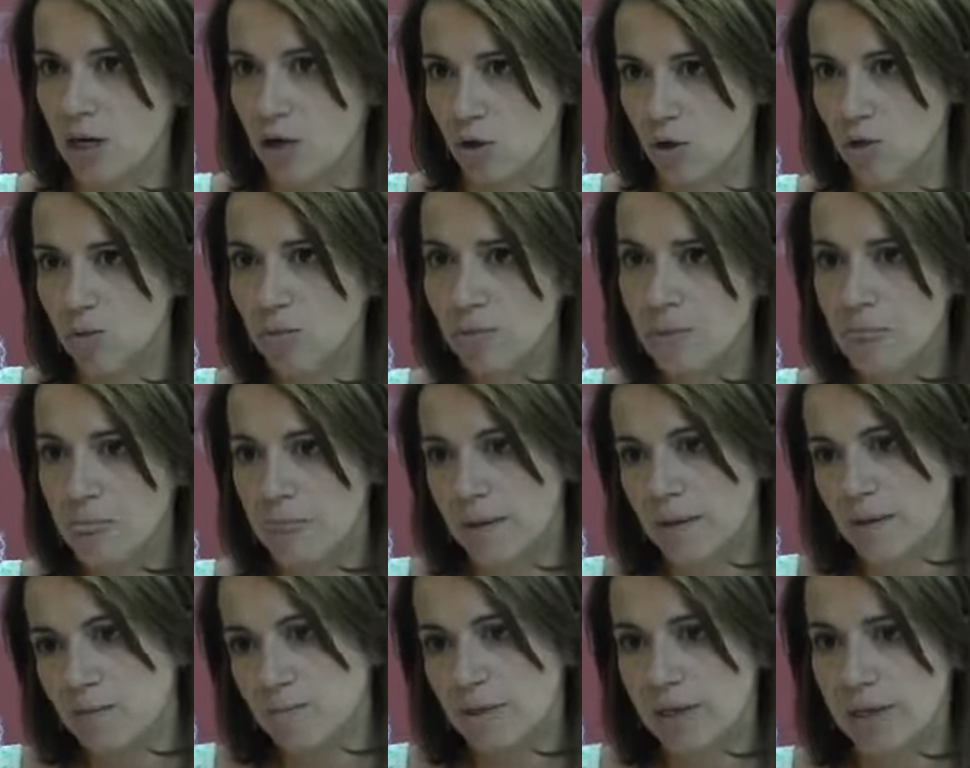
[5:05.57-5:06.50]
¿no?
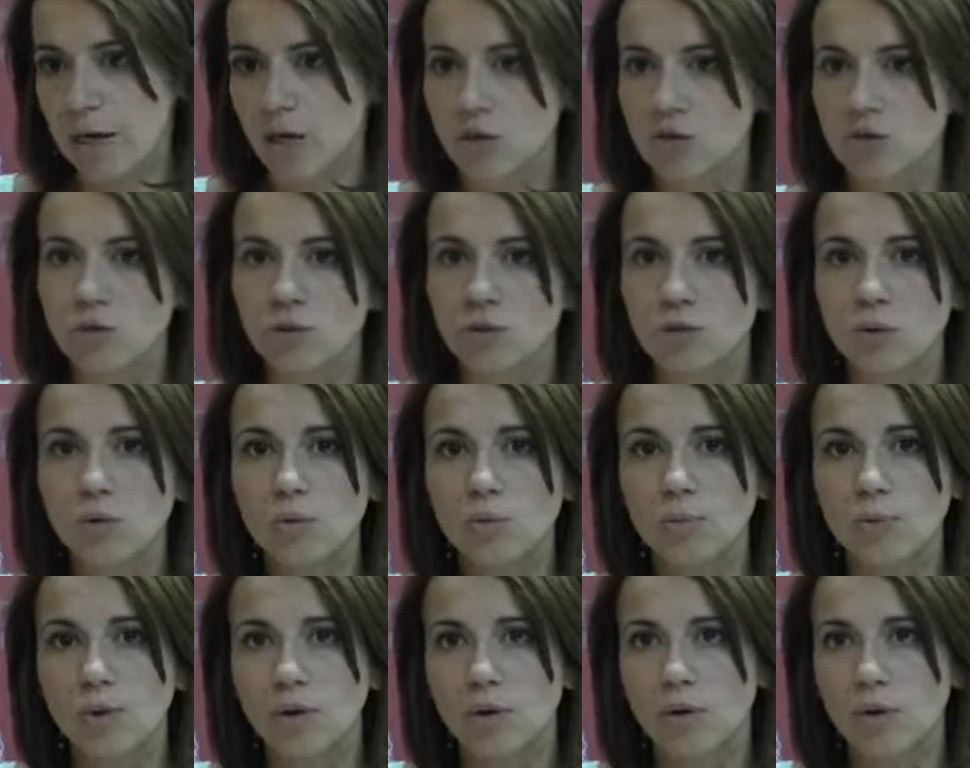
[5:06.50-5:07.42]
Para nosotros un
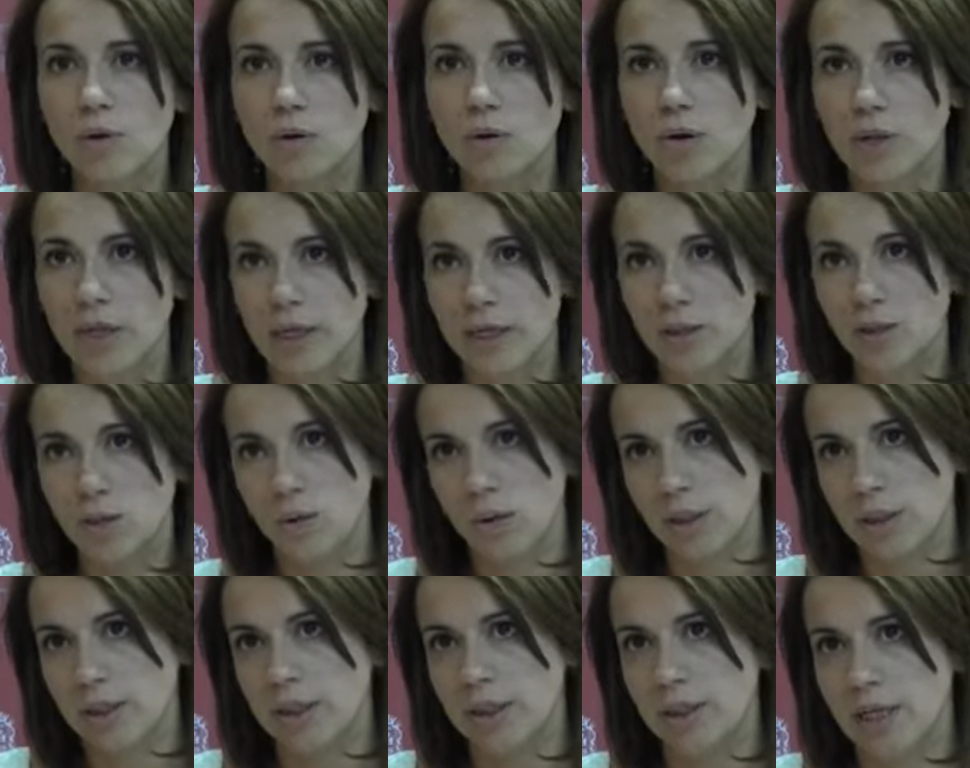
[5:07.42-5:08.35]
poco
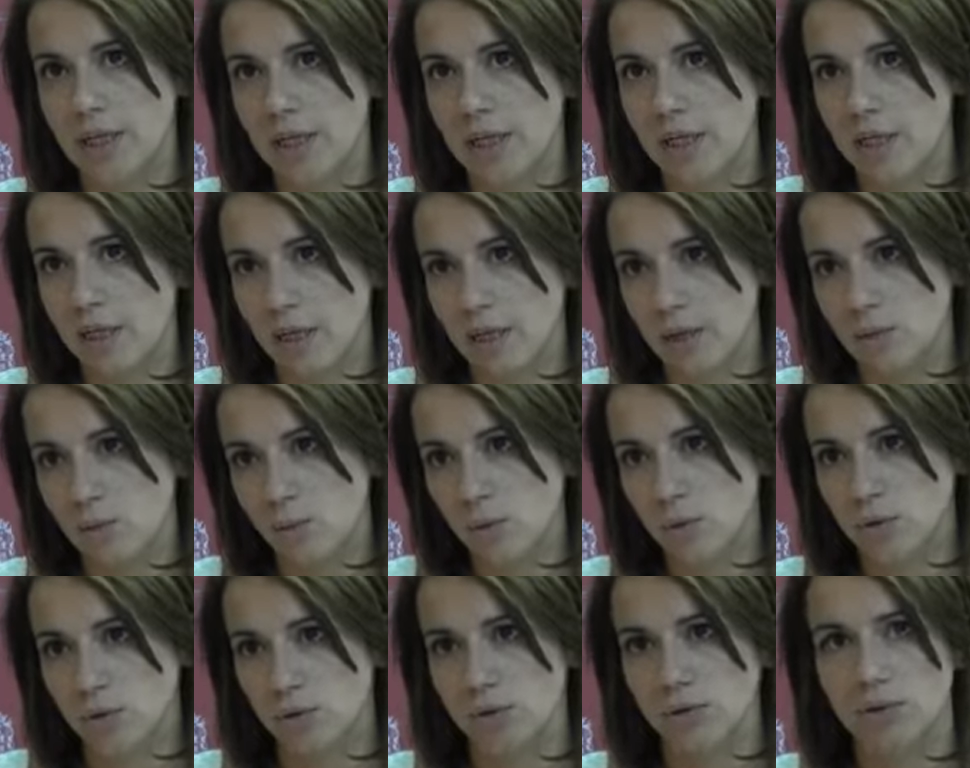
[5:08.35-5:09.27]
escurrir el, el,
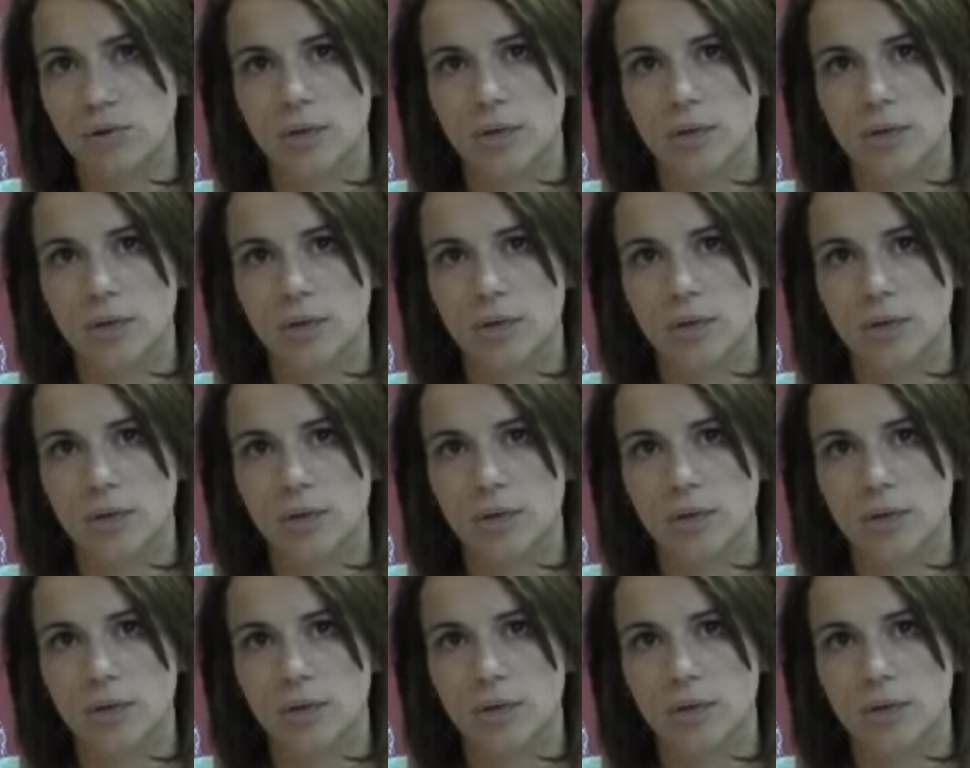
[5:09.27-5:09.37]
bulto.